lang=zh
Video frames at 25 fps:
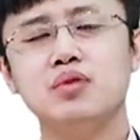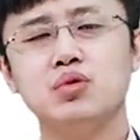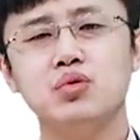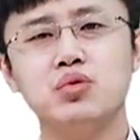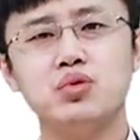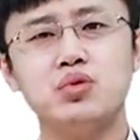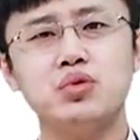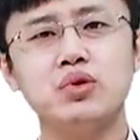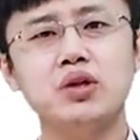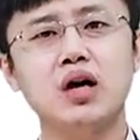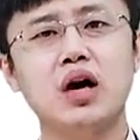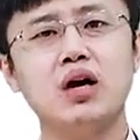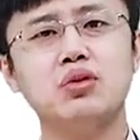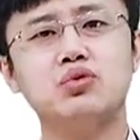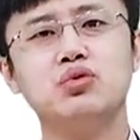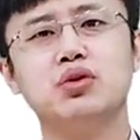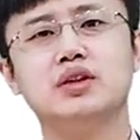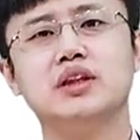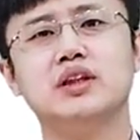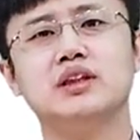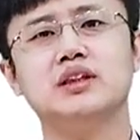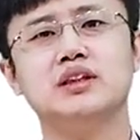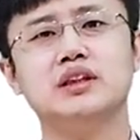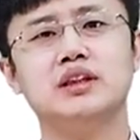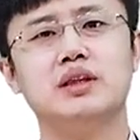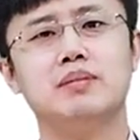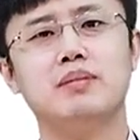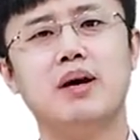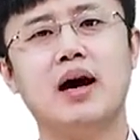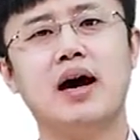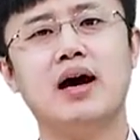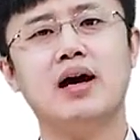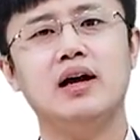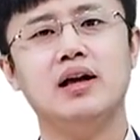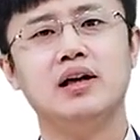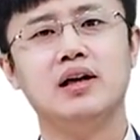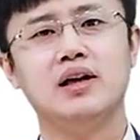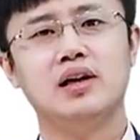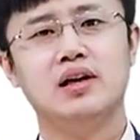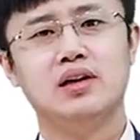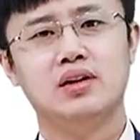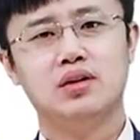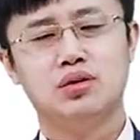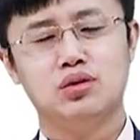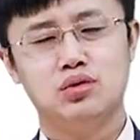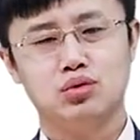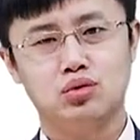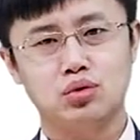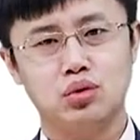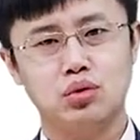你需要做的是什么？
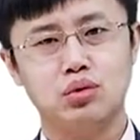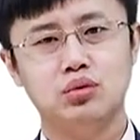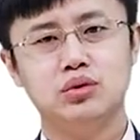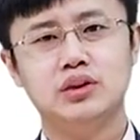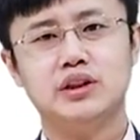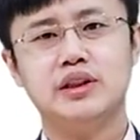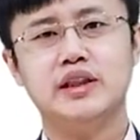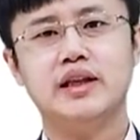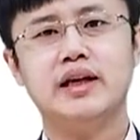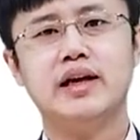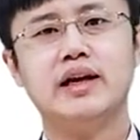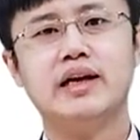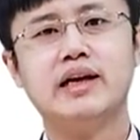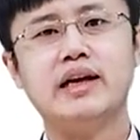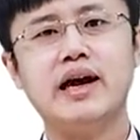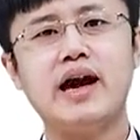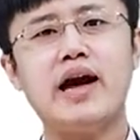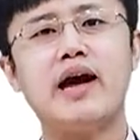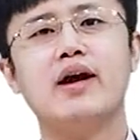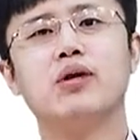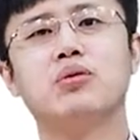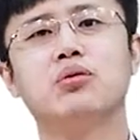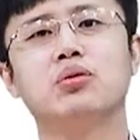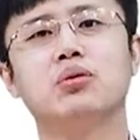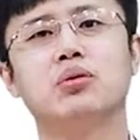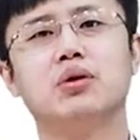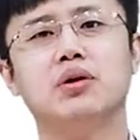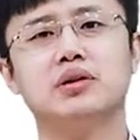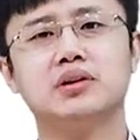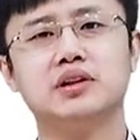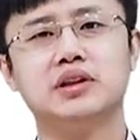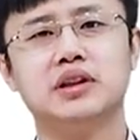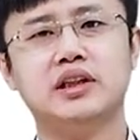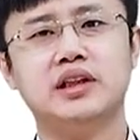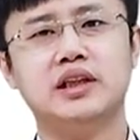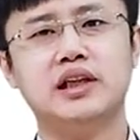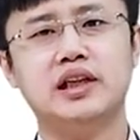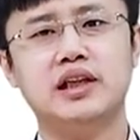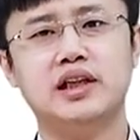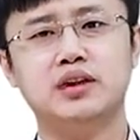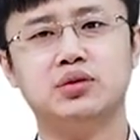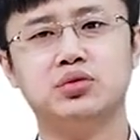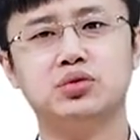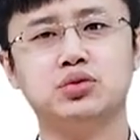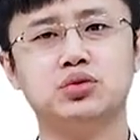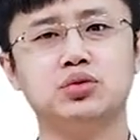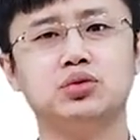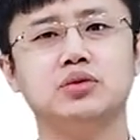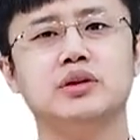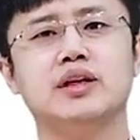总结、概括、提炼
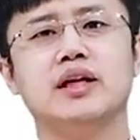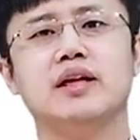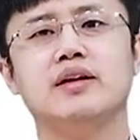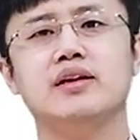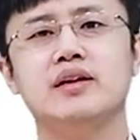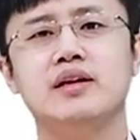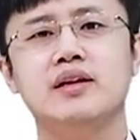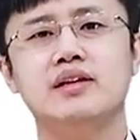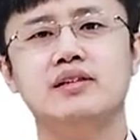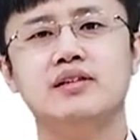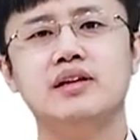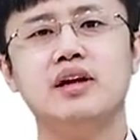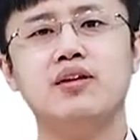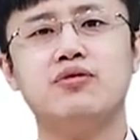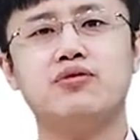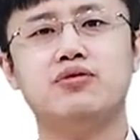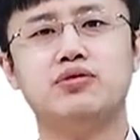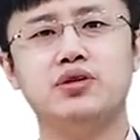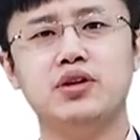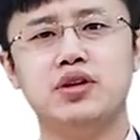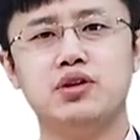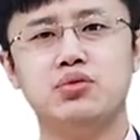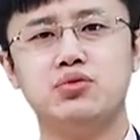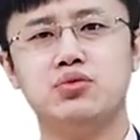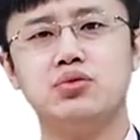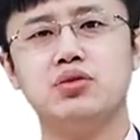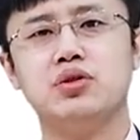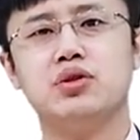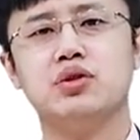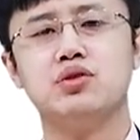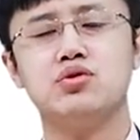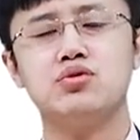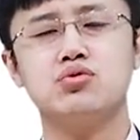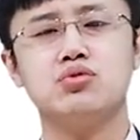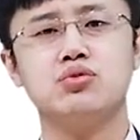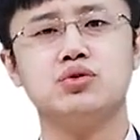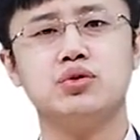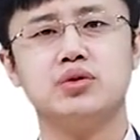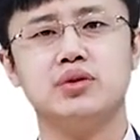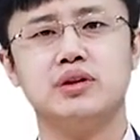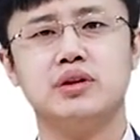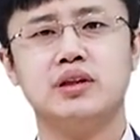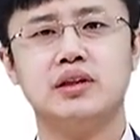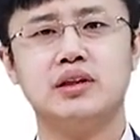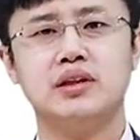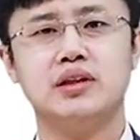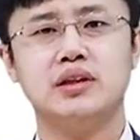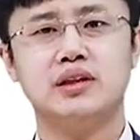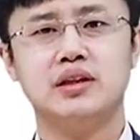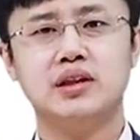出重点，再辅以具体的数据
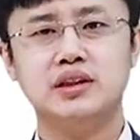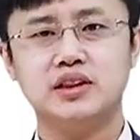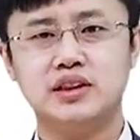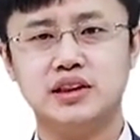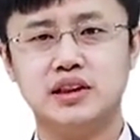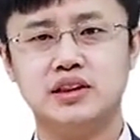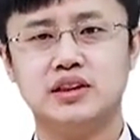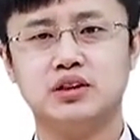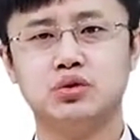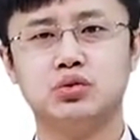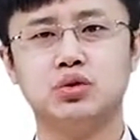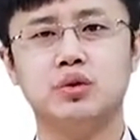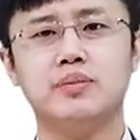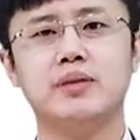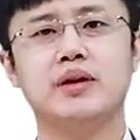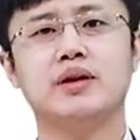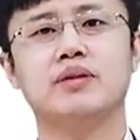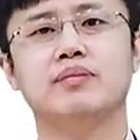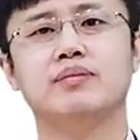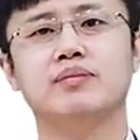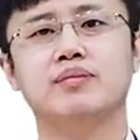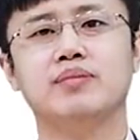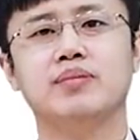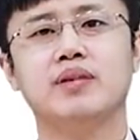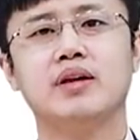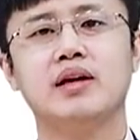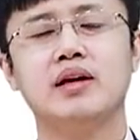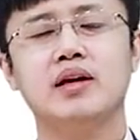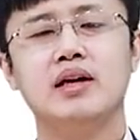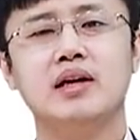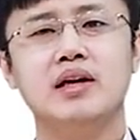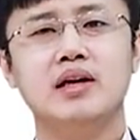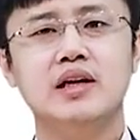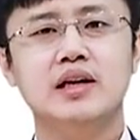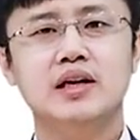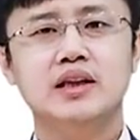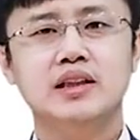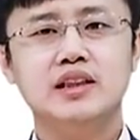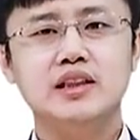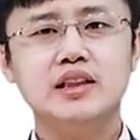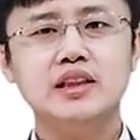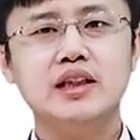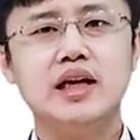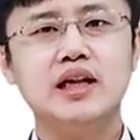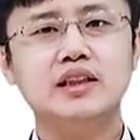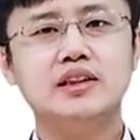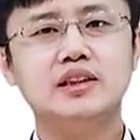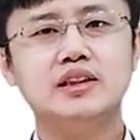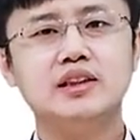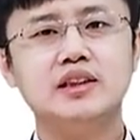和解释说明。既
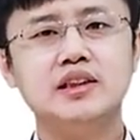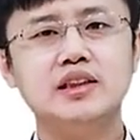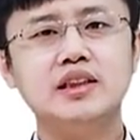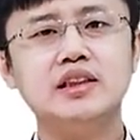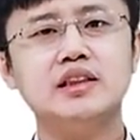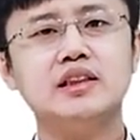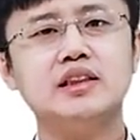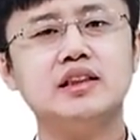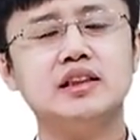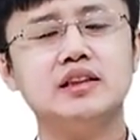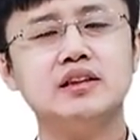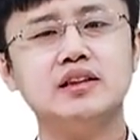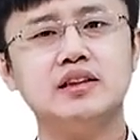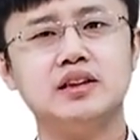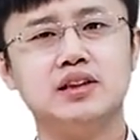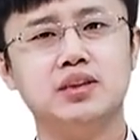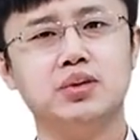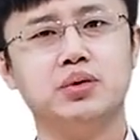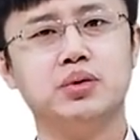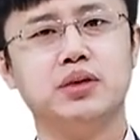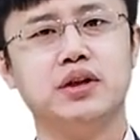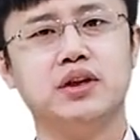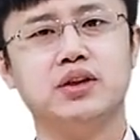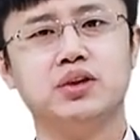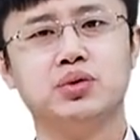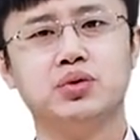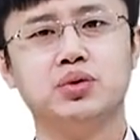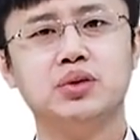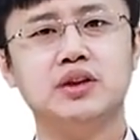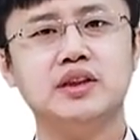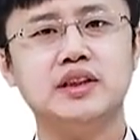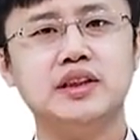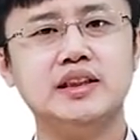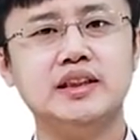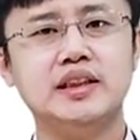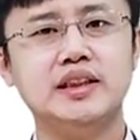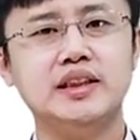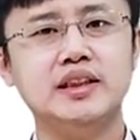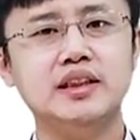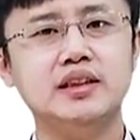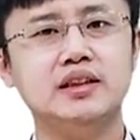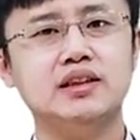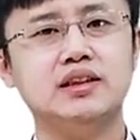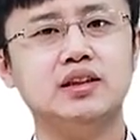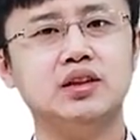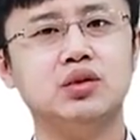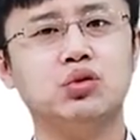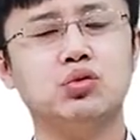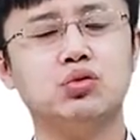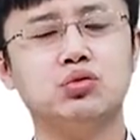然是晋升机会，除了这些硬
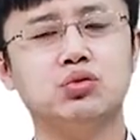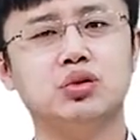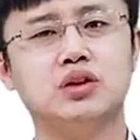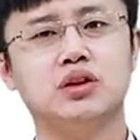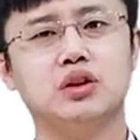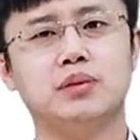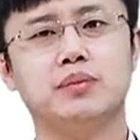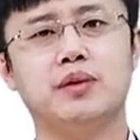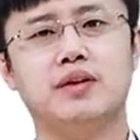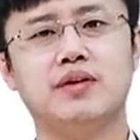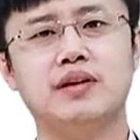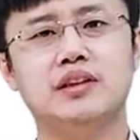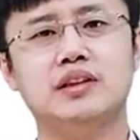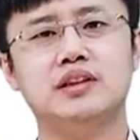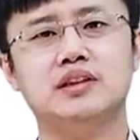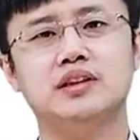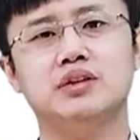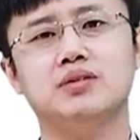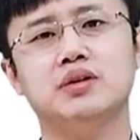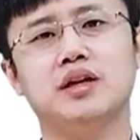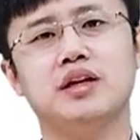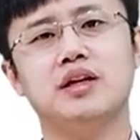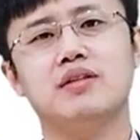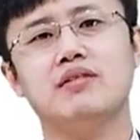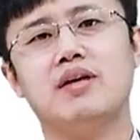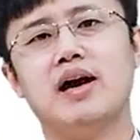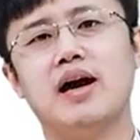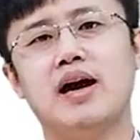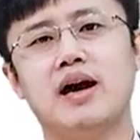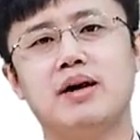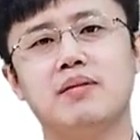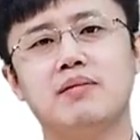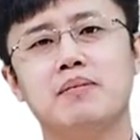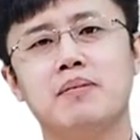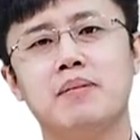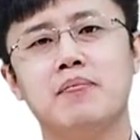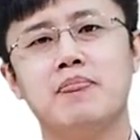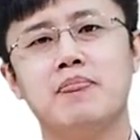性工作指标完成情况以外啊，